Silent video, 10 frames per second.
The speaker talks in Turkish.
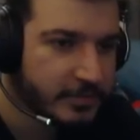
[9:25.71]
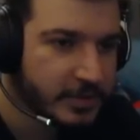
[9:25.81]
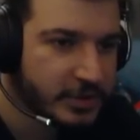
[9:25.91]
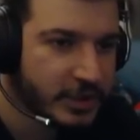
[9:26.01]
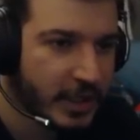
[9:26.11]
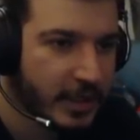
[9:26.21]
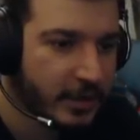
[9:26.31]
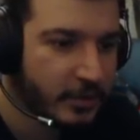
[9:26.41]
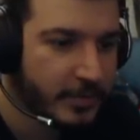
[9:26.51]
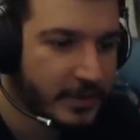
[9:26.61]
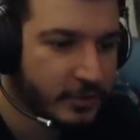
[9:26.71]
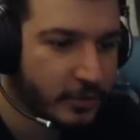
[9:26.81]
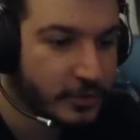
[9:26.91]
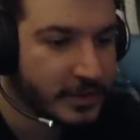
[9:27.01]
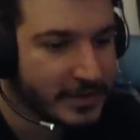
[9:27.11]
Bir şeyler ol. Beni
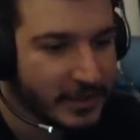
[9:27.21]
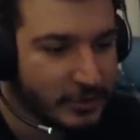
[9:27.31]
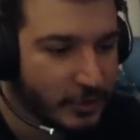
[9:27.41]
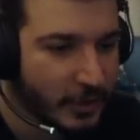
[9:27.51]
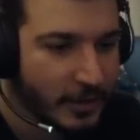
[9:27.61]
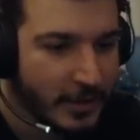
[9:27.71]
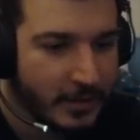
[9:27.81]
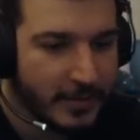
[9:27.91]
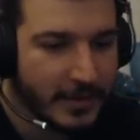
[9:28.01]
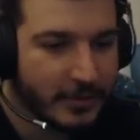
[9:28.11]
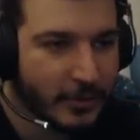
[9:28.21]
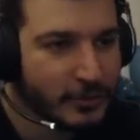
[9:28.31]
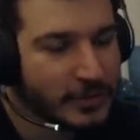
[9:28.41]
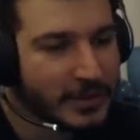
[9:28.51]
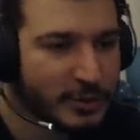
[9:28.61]
gördü nasıl kaçıyor. Beni
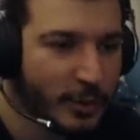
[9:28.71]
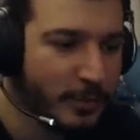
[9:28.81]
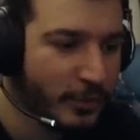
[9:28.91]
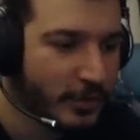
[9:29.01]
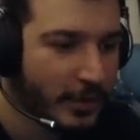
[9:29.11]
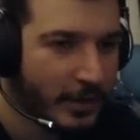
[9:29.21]
gördü nasıl topuk.